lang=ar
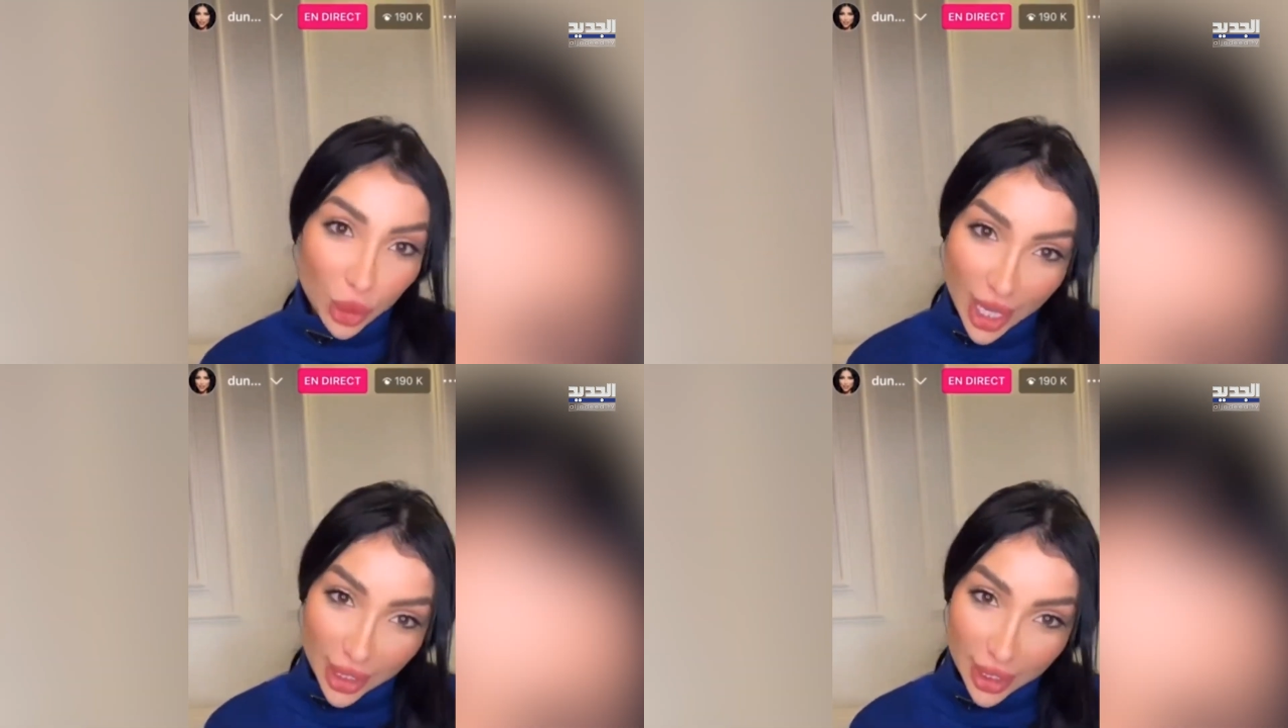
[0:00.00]

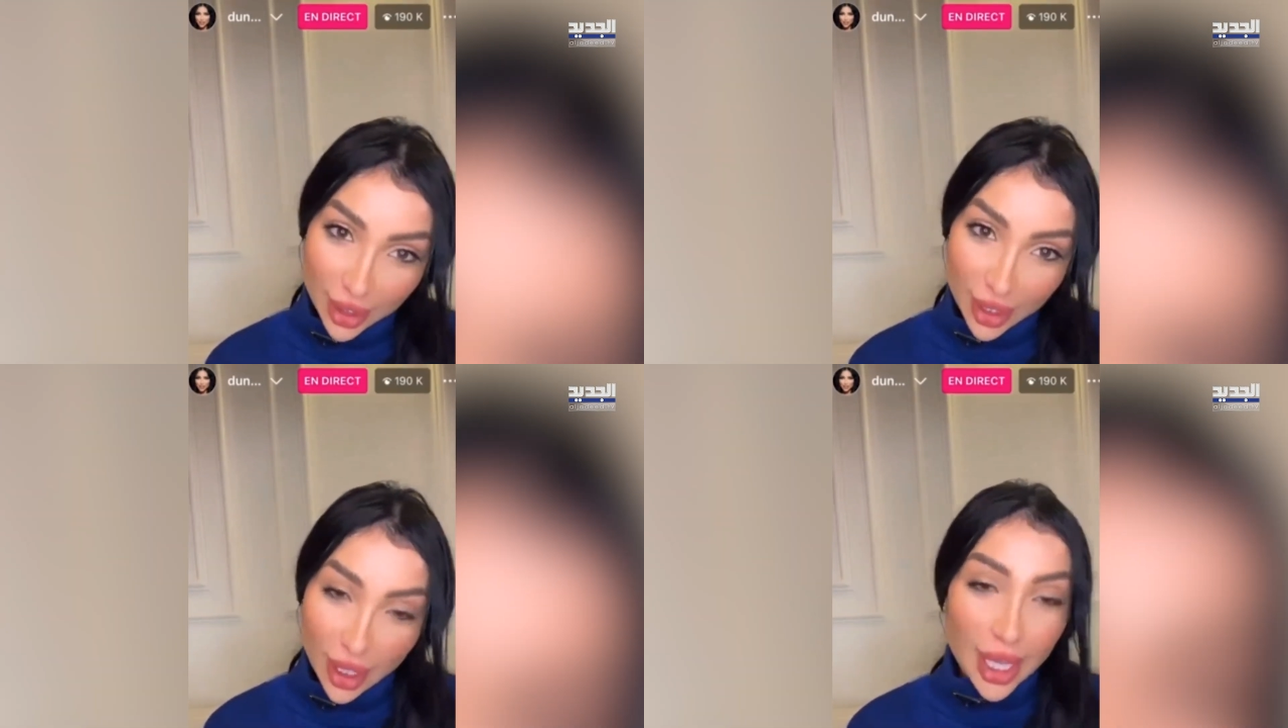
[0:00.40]
مدانين
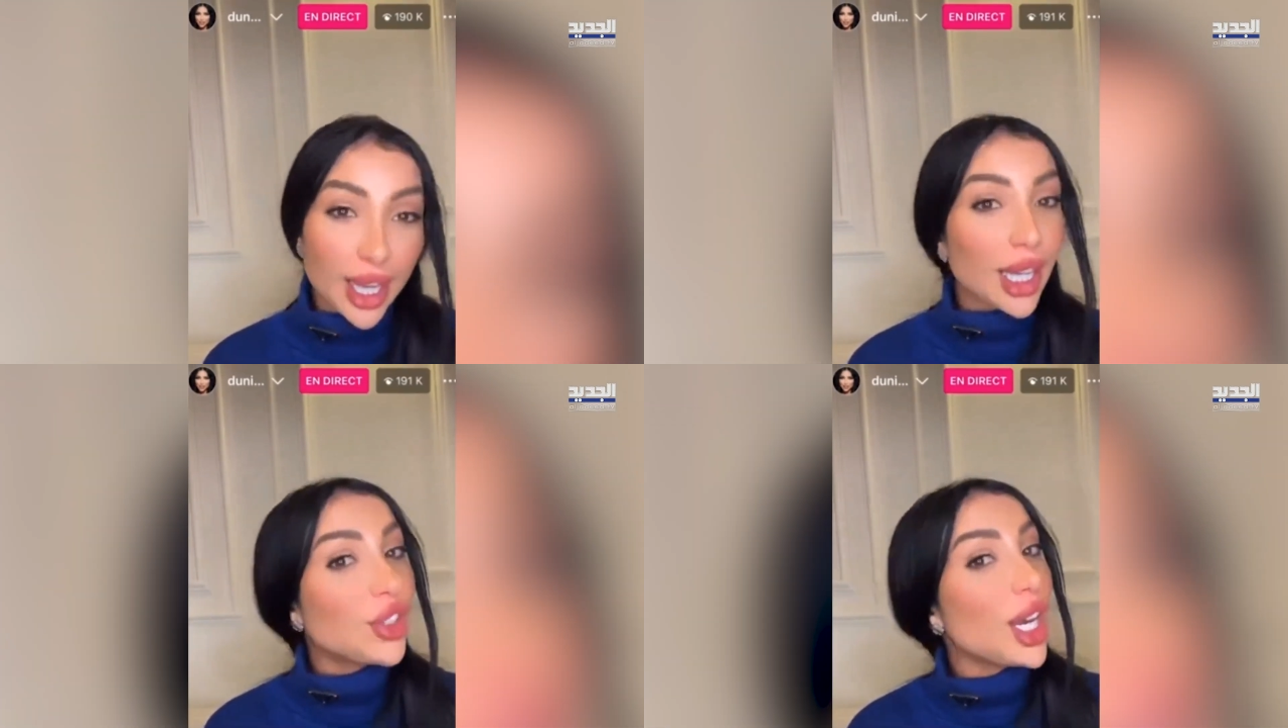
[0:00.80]

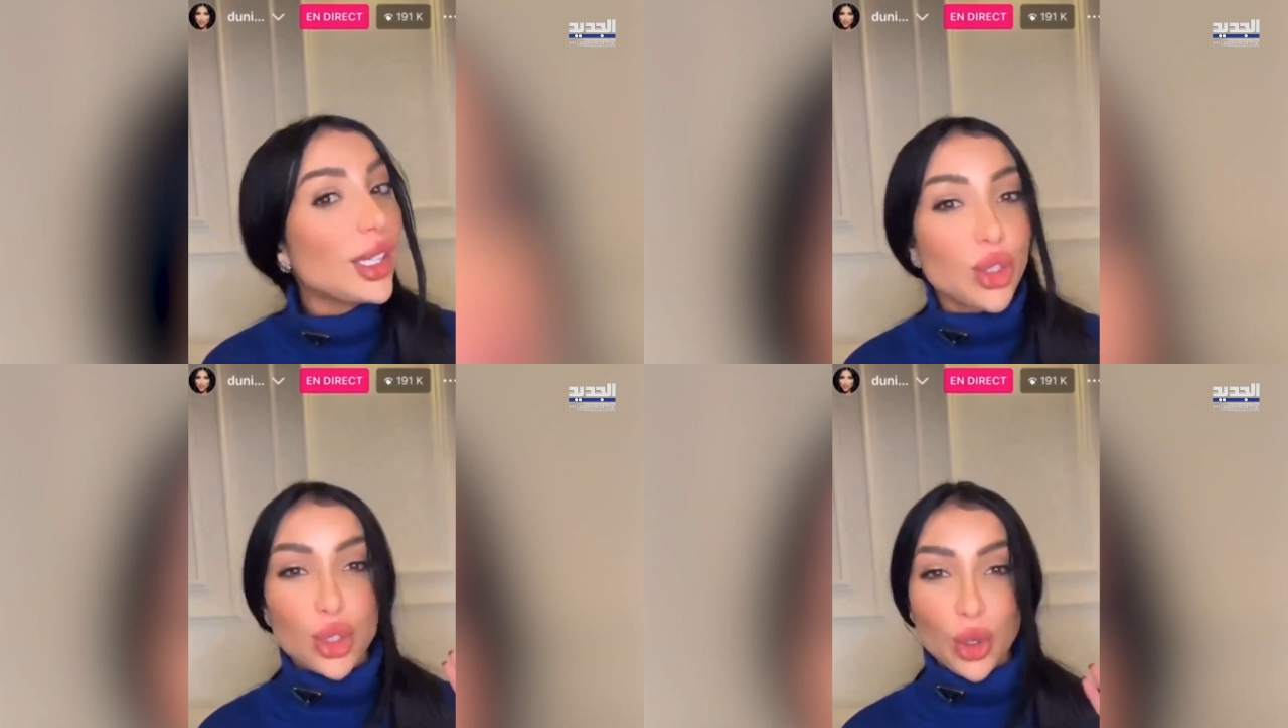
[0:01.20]
غير
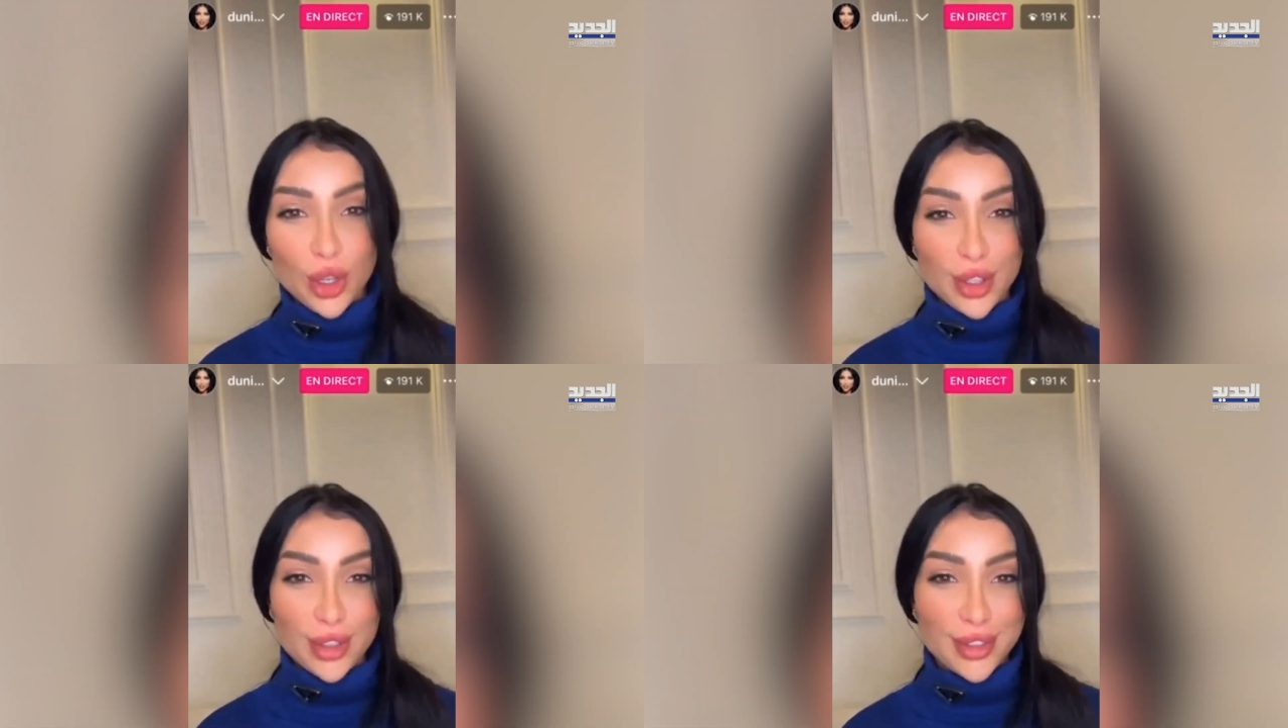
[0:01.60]
شهادة الزور
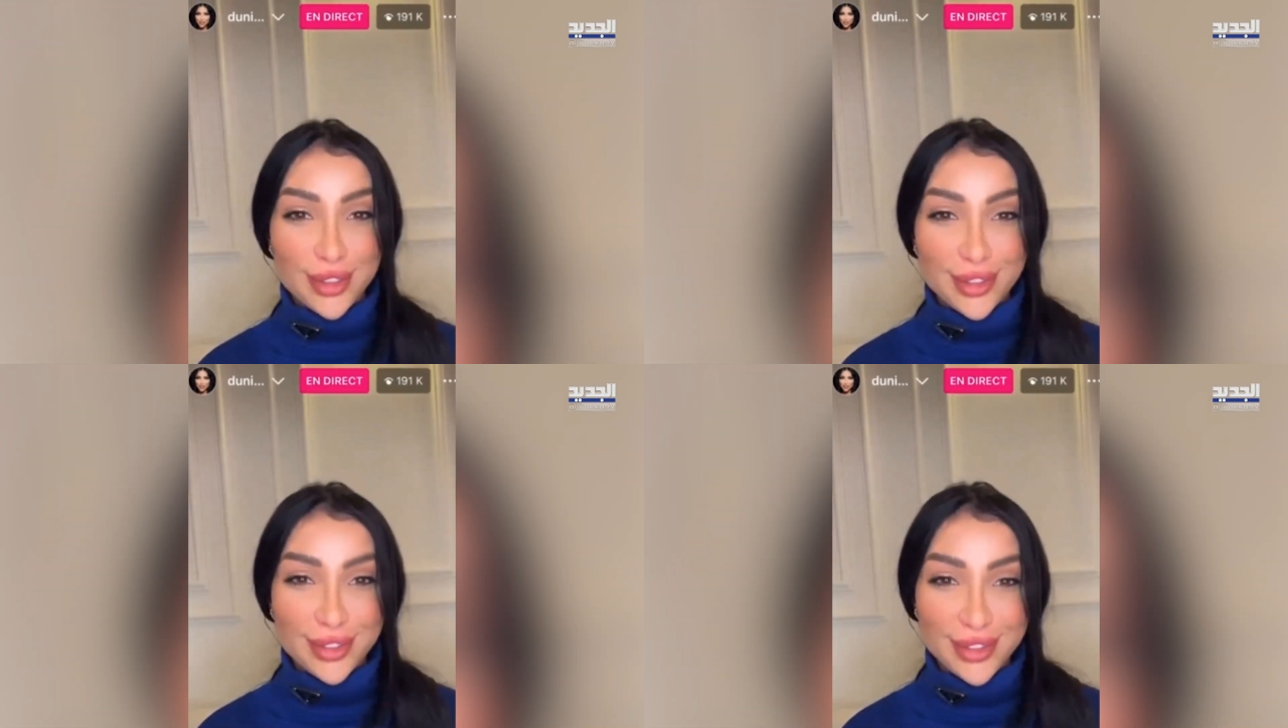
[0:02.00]

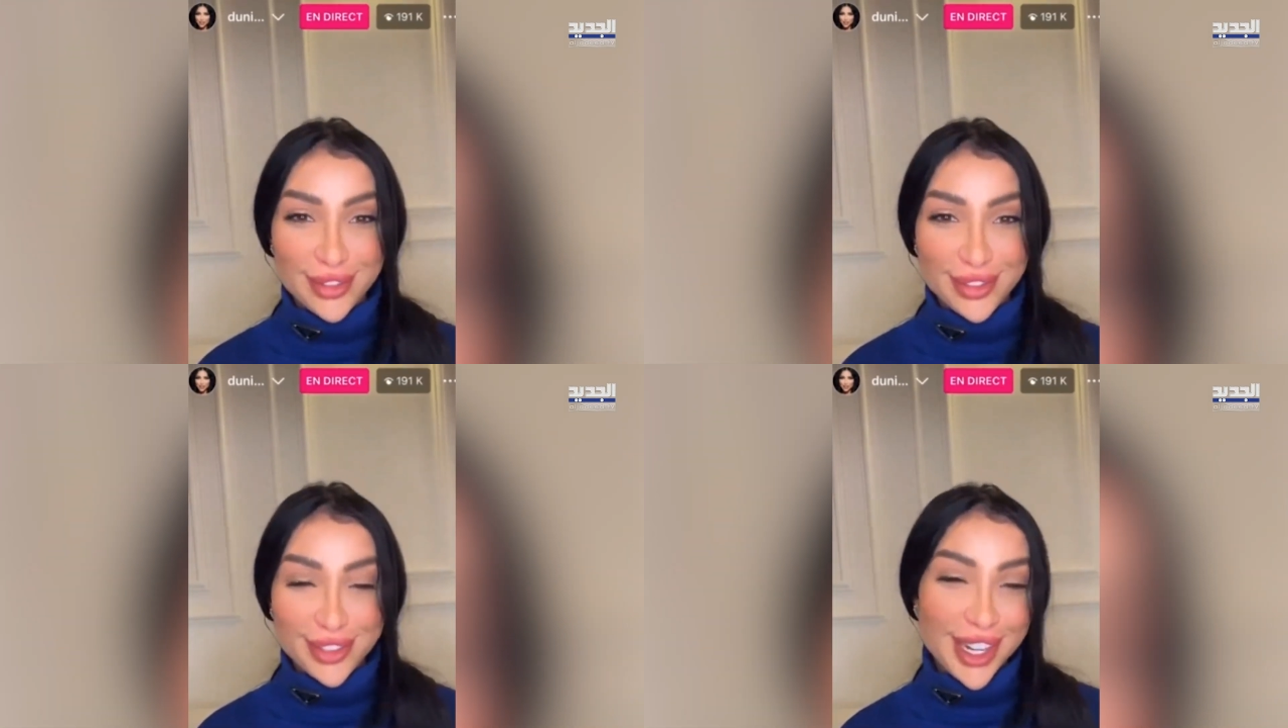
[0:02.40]

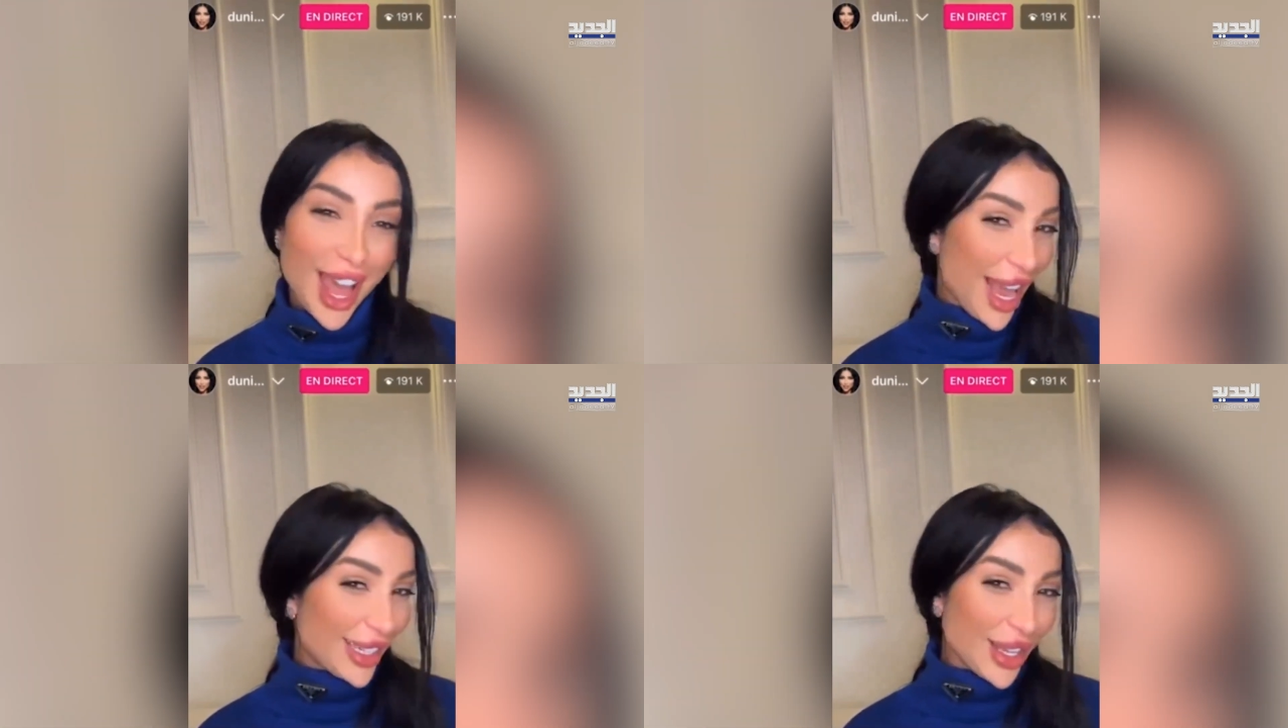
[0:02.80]
لا
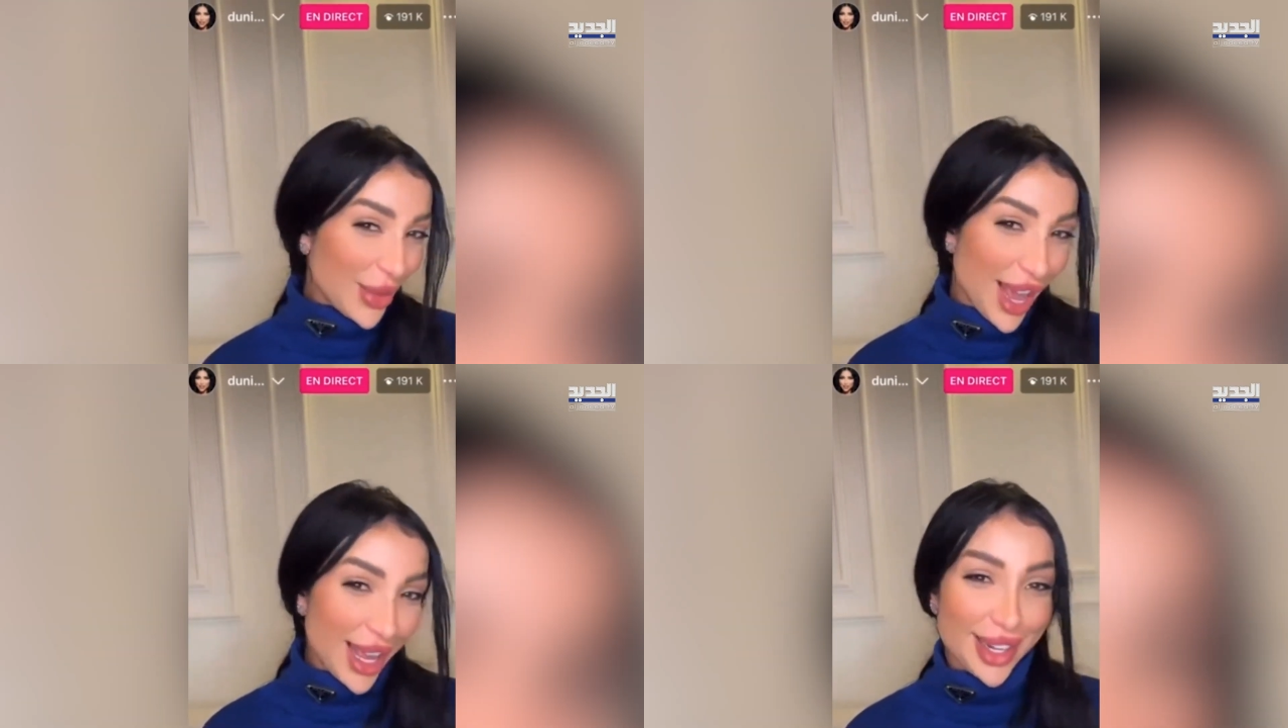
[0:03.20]
أكثر
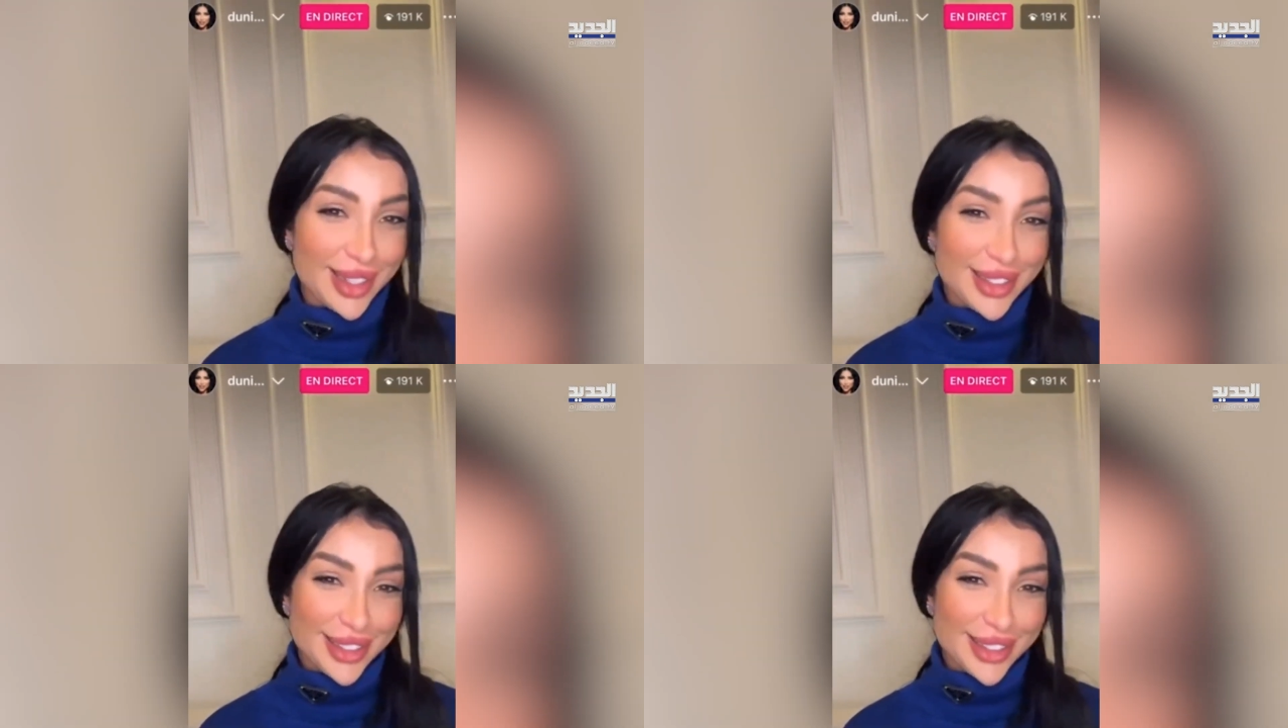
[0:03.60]
ولا أقل